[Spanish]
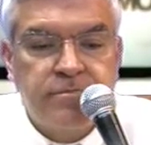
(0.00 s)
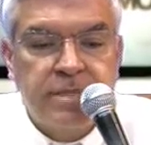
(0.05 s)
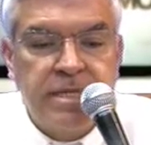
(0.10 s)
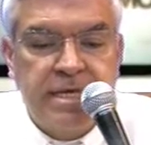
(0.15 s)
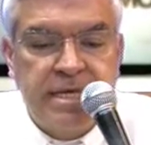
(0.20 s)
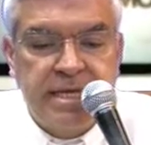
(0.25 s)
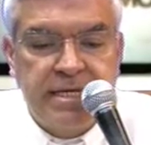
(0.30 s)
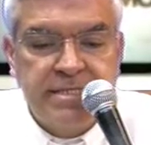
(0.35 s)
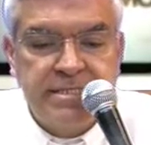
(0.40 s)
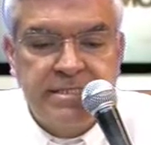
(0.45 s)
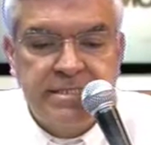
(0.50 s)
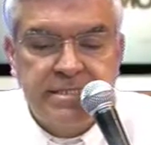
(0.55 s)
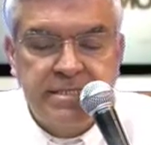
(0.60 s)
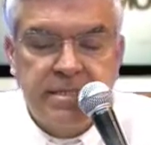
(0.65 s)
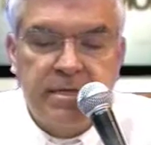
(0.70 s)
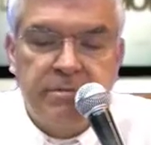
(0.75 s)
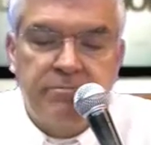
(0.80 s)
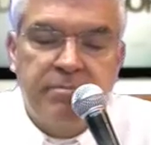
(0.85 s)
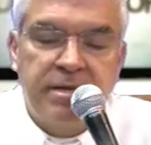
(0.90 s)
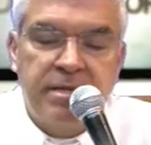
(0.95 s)
y es
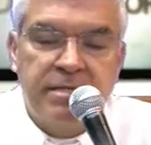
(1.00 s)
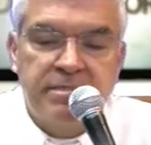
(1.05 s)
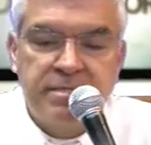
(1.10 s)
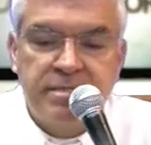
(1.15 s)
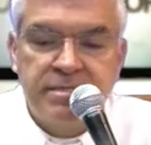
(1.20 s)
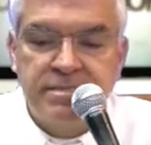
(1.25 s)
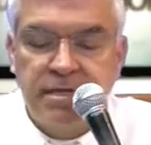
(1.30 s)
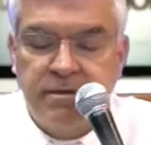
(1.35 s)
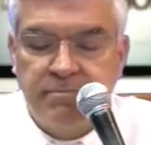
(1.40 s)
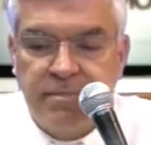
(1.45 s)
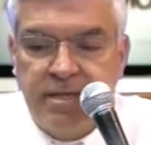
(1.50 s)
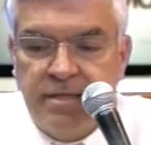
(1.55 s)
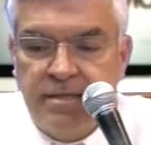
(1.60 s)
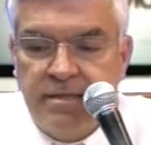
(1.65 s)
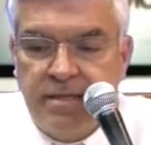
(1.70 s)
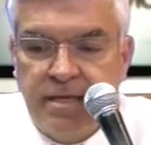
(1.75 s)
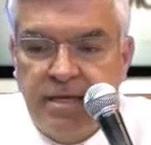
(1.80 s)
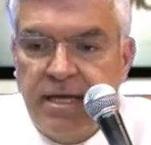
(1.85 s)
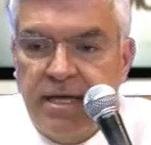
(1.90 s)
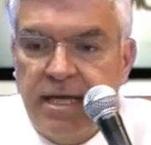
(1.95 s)

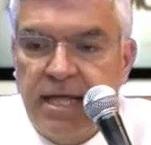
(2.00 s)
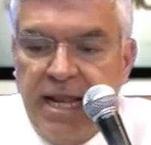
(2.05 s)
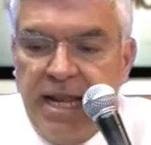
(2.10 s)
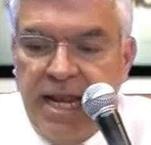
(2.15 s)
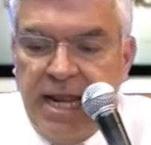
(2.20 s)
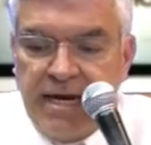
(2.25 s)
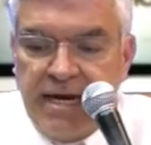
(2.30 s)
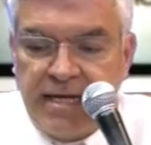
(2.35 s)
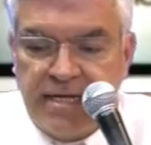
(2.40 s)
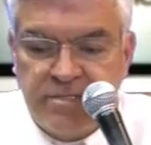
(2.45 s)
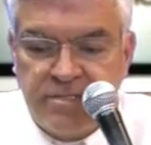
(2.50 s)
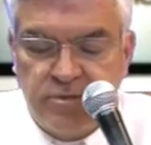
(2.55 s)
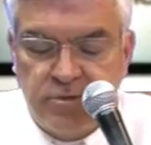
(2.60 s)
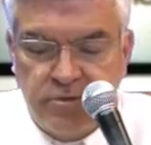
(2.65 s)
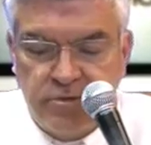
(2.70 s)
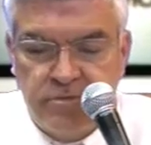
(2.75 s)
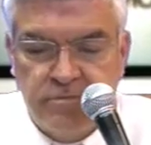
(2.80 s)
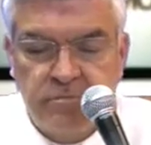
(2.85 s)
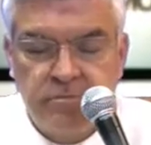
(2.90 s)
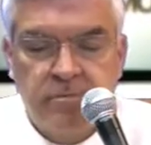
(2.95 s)
precisamente la
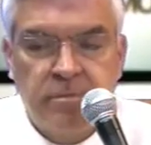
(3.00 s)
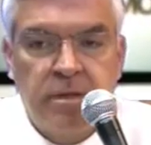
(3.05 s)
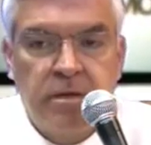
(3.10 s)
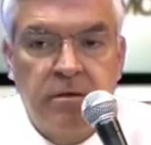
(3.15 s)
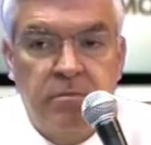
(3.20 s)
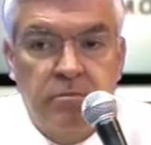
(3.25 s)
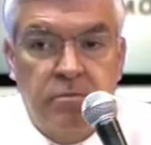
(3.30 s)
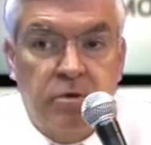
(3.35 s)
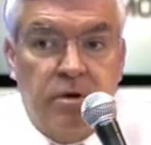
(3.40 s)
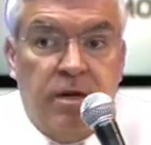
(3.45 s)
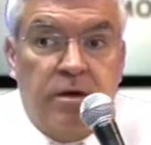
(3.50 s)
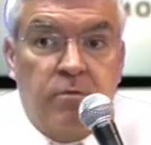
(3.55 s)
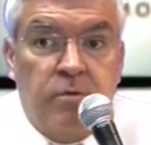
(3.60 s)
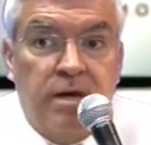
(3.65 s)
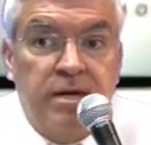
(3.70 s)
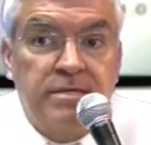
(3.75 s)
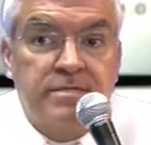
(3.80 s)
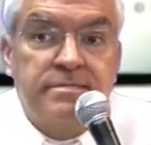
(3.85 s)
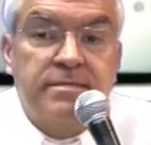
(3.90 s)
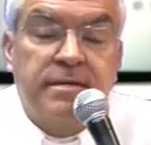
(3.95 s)
razón por la
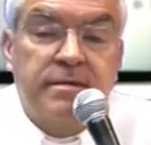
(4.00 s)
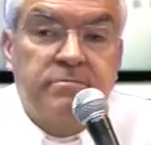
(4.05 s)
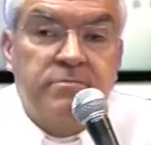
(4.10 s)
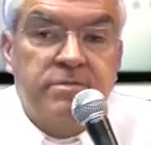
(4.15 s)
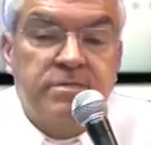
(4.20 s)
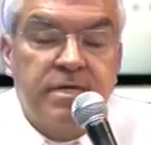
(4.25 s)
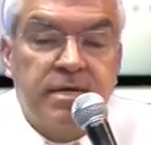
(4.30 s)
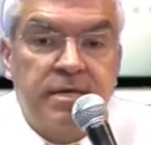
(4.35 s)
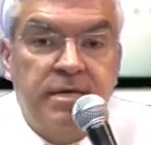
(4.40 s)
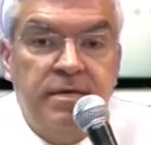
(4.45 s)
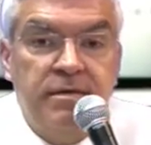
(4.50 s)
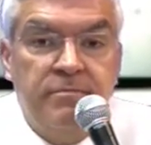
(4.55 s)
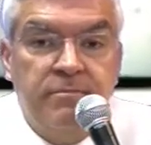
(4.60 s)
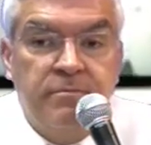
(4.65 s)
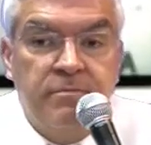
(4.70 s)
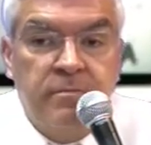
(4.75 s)
cual estamos aquí.